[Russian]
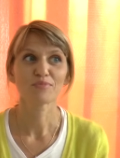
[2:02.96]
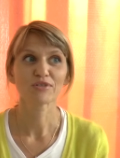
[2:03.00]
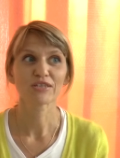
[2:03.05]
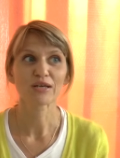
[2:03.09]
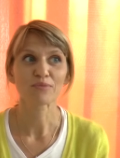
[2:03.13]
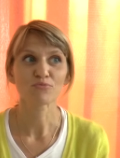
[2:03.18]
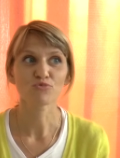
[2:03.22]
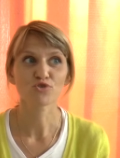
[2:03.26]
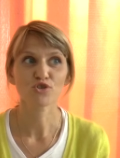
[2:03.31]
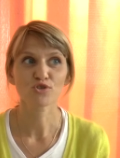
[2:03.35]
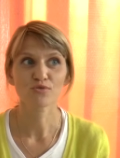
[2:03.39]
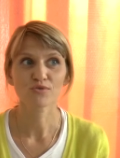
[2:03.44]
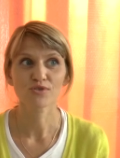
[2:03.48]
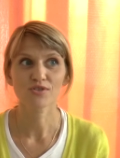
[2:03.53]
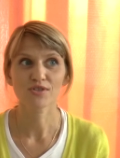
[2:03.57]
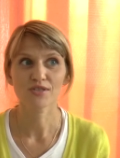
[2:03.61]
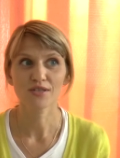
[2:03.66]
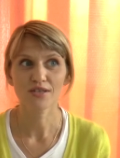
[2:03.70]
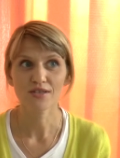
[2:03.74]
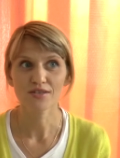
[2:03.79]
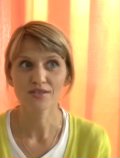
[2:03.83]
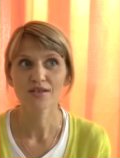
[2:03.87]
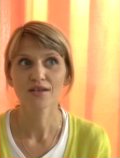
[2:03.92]
потому что
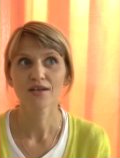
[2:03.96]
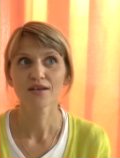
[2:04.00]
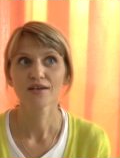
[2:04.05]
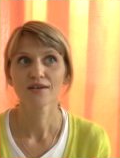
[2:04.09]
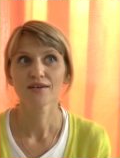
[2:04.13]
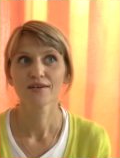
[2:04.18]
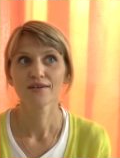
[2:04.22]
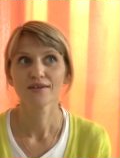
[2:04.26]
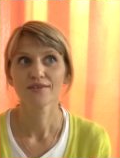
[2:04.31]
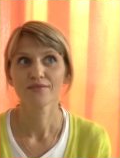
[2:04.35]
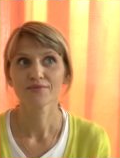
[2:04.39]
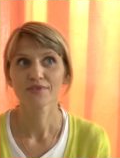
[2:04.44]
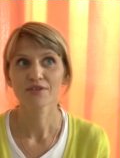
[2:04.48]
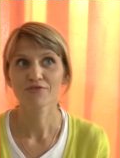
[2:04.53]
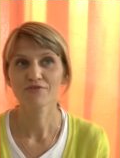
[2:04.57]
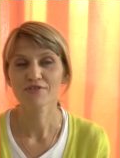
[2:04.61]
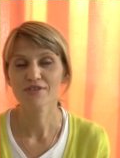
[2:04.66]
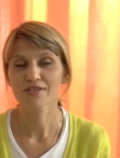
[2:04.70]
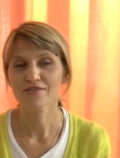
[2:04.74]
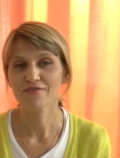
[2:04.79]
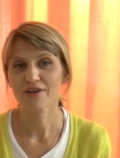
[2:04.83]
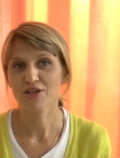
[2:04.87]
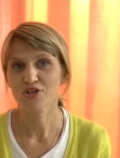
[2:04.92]
здесь на
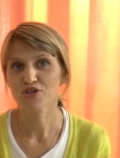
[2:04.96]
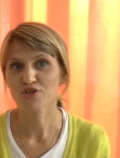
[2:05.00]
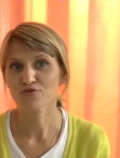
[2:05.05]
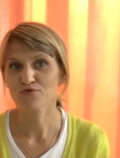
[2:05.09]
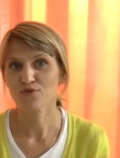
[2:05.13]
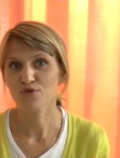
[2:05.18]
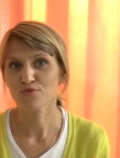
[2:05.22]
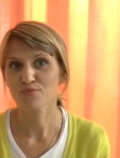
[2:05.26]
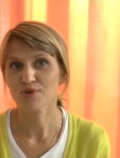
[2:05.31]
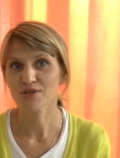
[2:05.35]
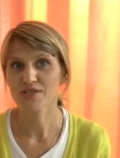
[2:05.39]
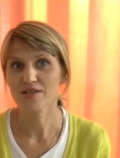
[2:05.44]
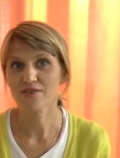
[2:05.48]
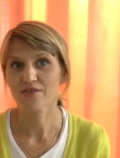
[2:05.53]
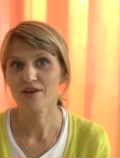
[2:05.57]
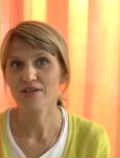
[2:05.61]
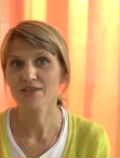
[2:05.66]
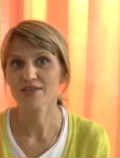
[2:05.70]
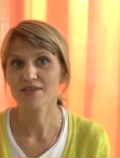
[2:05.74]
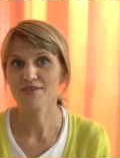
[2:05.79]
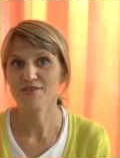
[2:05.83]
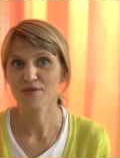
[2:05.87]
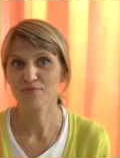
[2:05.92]
фестивале живого
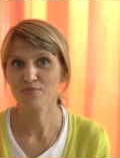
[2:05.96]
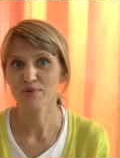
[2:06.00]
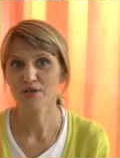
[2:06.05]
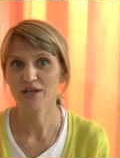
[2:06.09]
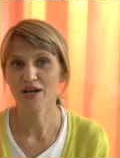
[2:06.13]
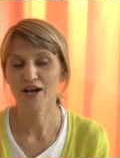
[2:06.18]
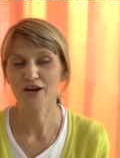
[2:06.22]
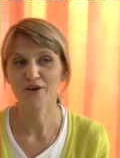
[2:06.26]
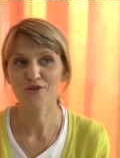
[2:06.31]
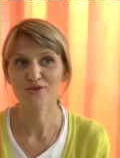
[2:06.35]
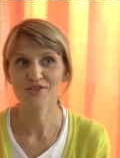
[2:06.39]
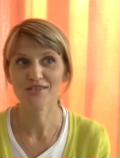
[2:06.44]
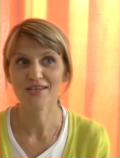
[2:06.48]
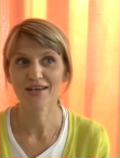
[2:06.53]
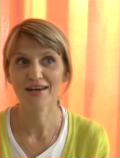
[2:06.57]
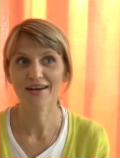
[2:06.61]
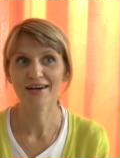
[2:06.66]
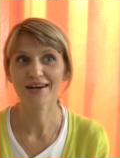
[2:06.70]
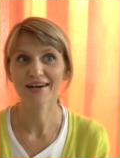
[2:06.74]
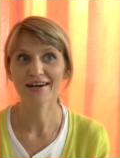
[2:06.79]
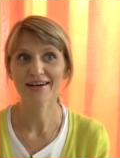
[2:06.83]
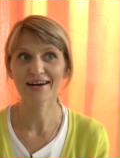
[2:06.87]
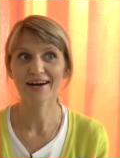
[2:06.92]
образования
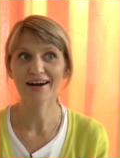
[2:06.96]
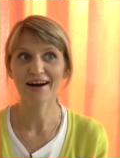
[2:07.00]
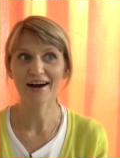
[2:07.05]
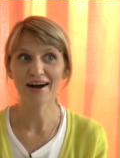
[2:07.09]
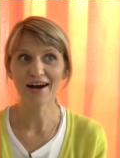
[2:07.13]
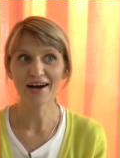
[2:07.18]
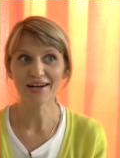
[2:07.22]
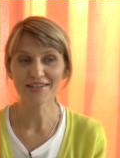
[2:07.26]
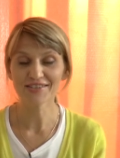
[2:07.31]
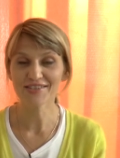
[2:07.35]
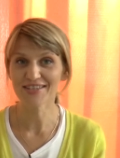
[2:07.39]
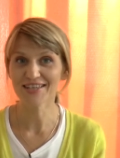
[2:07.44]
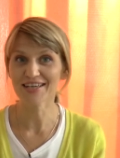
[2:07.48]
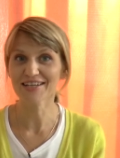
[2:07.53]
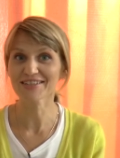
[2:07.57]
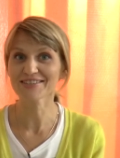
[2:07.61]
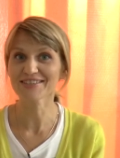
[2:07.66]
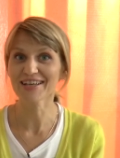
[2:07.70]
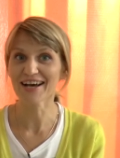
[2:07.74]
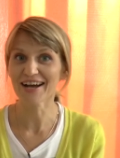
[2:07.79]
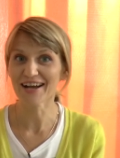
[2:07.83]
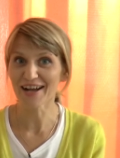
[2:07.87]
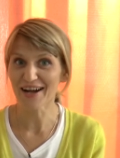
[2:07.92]
собираются как
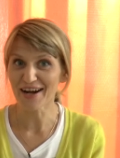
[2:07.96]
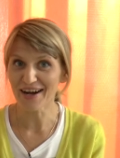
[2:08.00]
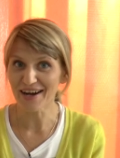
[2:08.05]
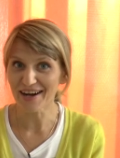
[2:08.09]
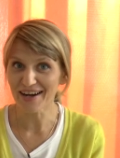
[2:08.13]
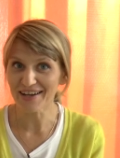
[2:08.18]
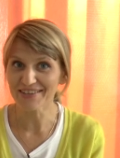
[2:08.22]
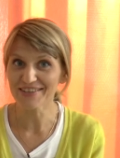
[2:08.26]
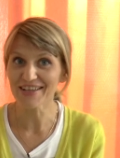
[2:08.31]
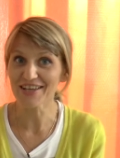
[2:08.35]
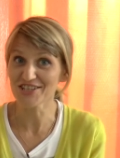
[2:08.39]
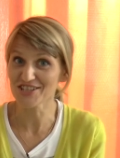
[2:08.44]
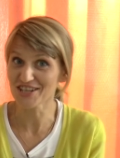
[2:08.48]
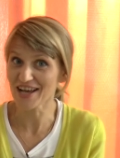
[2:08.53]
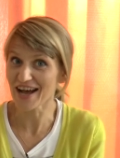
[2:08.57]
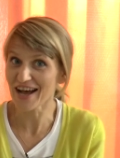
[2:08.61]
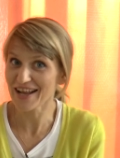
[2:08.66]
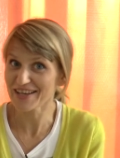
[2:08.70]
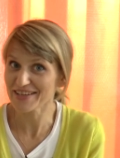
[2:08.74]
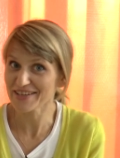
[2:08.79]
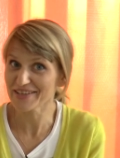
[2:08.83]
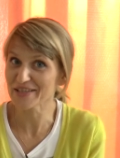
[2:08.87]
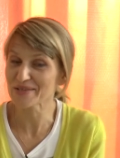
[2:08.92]
директора,
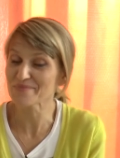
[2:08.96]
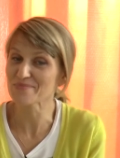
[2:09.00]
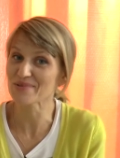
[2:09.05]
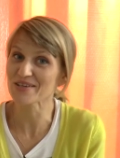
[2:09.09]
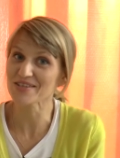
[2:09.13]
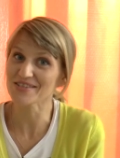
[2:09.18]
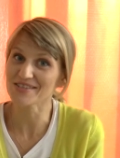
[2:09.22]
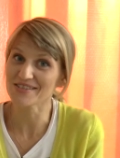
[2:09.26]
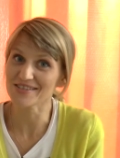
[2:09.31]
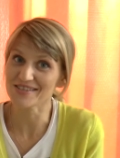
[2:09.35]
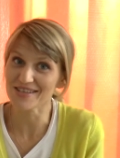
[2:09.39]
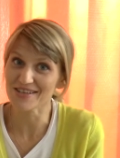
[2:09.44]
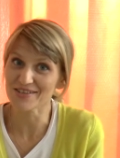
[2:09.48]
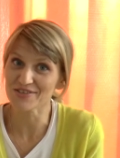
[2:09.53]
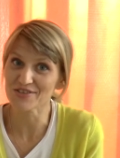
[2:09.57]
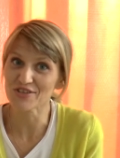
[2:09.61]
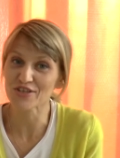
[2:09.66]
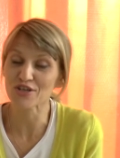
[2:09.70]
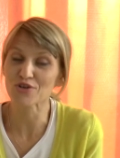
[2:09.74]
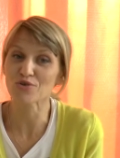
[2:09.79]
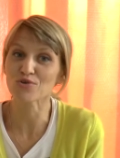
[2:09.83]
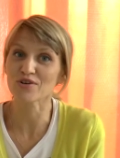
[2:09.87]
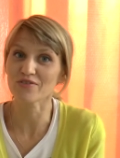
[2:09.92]
начальники,
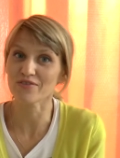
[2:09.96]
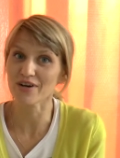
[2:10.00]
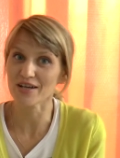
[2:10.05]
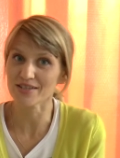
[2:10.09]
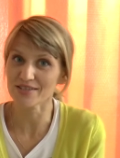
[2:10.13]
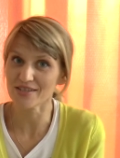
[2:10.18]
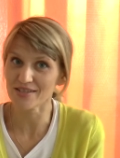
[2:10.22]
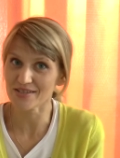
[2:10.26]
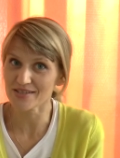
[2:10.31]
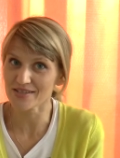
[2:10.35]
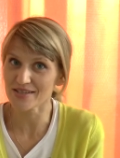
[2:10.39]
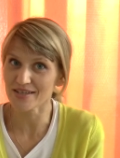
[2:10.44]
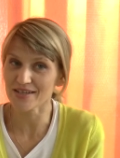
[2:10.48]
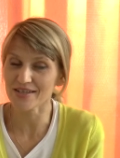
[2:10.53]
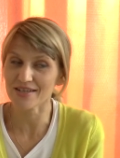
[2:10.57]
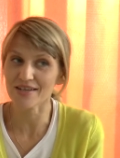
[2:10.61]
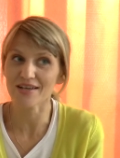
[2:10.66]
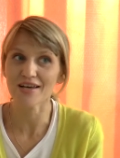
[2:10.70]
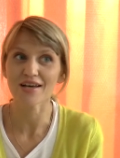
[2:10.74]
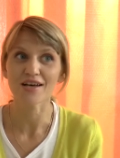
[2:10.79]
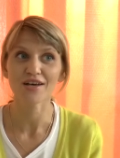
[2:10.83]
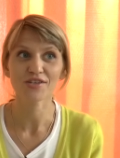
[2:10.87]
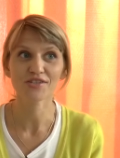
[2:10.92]
президенты,
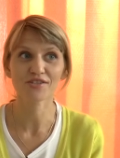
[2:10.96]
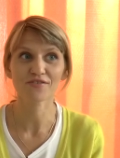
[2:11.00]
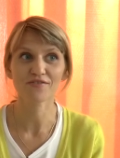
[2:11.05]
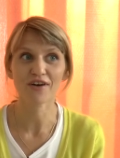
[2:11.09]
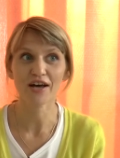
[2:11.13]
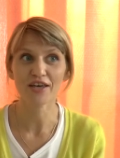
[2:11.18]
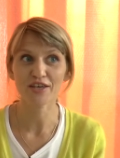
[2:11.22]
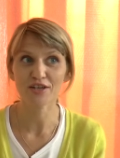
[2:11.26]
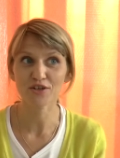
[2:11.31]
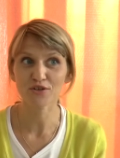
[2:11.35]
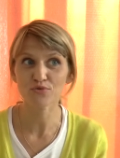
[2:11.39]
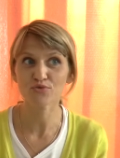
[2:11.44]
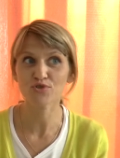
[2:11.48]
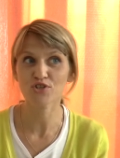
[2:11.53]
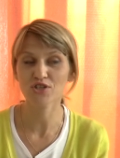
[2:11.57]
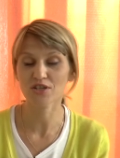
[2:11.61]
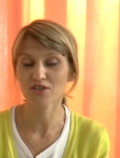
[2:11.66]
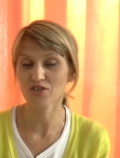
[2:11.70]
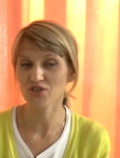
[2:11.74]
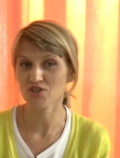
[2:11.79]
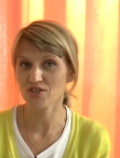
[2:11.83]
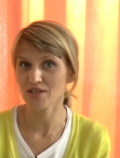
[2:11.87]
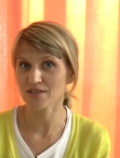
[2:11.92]
руководители своих
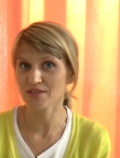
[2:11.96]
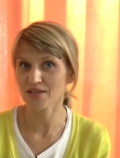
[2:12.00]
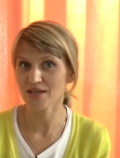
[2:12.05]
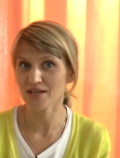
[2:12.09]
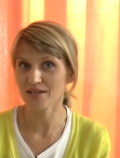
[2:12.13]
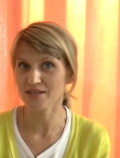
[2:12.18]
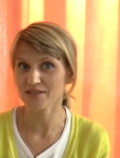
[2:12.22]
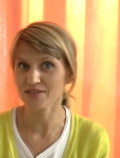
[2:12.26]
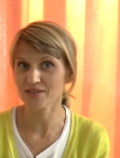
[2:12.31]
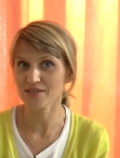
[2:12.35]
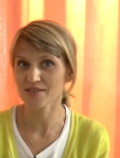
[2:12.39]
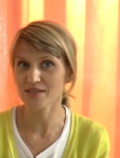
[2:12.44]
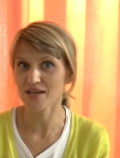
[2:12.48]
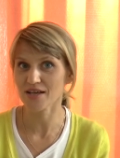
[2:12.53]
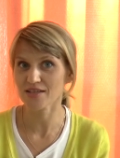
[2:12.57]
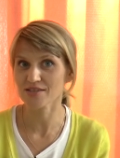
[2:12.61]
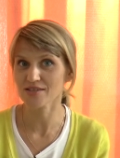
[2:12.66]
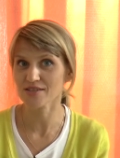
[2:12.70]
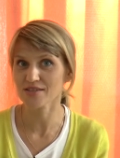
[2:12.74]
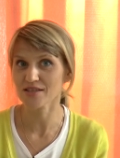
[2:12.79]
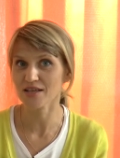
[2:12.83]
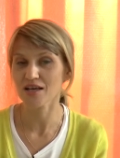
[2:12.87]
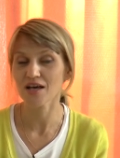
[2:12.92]
учреждений
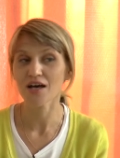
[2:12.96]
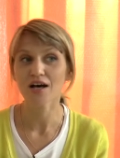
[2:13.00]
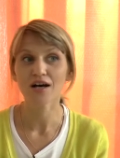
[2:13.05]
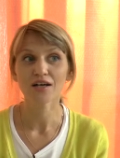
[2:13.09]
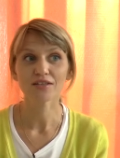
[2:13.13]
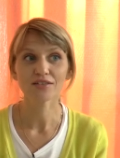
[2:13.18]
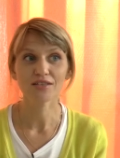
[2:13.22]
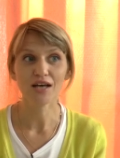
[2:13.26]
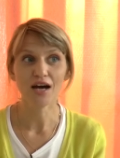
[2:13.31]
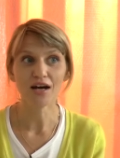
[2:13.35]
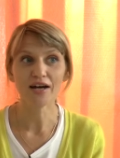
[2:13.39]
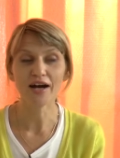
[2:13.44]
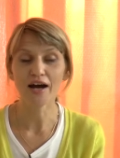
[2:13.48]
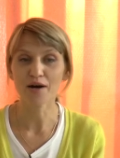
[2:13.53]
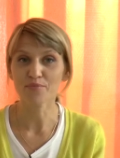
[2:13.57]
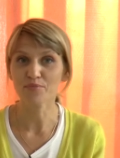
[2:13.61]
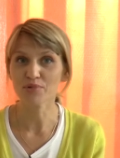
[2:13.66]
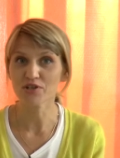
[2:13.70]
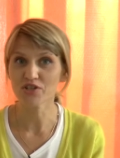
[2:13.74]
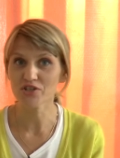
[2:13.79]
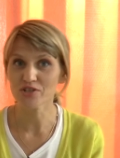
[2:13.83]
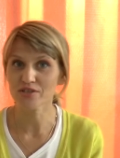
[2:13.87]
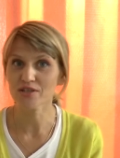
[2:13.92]
организаций, так и
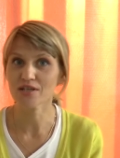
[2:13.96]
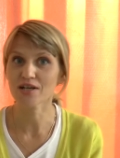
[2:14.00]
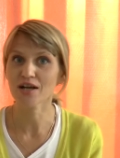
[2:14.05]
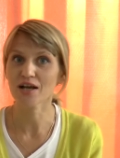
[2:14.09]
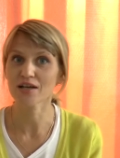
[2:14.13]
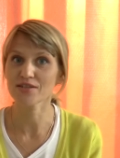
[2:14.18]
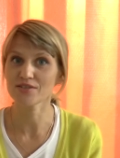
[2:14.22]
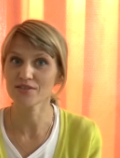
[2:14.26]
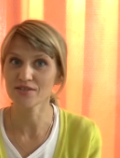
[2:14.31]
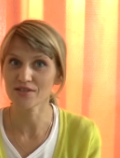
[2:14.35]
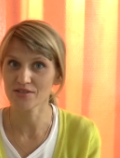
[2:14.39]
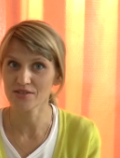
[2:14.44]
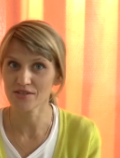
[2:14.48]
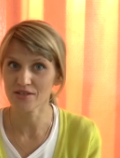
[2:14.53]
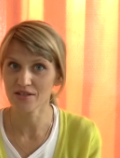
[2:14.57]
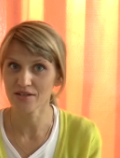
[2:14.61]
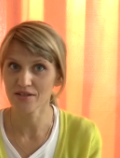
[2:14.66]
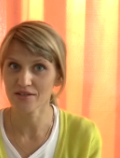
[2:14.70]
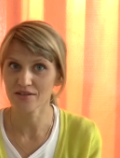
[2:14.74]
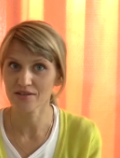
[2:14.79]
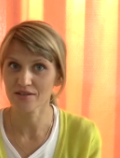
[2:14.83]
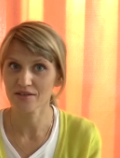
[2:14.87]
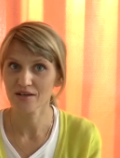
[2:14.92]
обычные
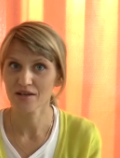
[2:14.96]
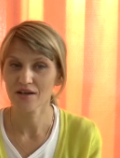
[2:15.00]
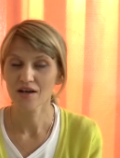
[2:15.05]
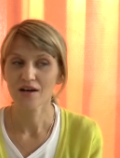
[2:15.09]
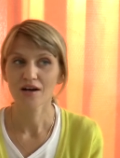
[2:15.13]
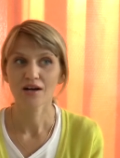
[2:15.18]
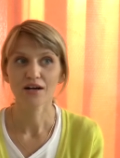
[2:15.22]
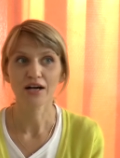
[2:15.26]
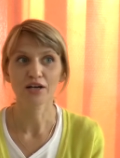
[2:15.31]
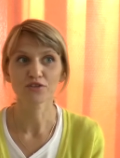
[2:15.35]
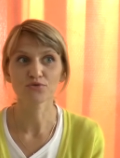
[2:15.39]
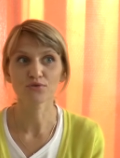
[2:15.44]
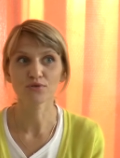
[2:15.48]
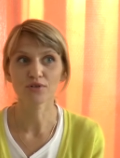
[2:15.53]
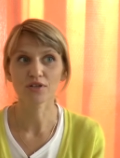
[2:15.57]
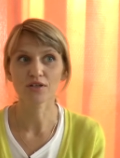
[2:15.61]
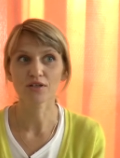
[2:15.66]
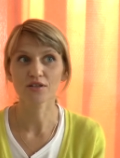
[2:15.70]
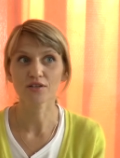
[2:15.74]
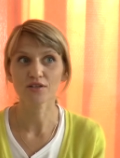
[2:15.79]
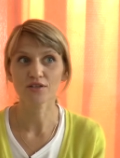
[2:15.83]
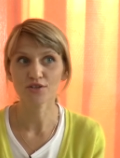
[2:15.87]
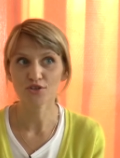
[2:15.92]
родители,
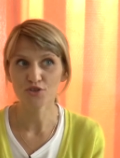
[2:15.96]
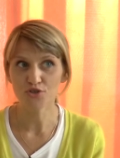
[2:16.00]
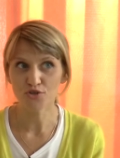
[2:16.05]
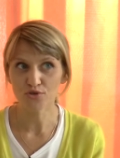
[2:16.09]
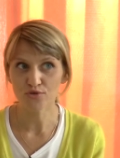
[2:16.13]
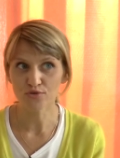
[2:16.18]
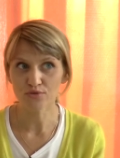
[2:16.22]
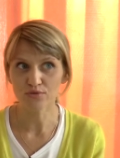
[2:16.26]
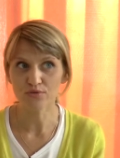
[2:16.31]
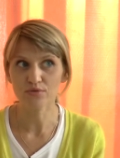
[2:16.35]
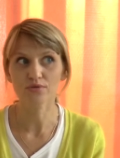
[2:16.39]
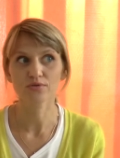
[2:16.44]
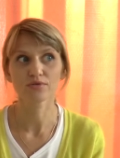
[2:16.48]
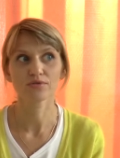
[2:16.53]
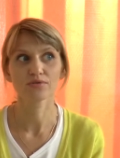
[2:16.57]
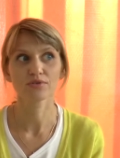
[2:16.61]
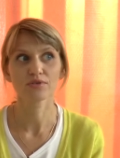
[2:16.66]
которые ищут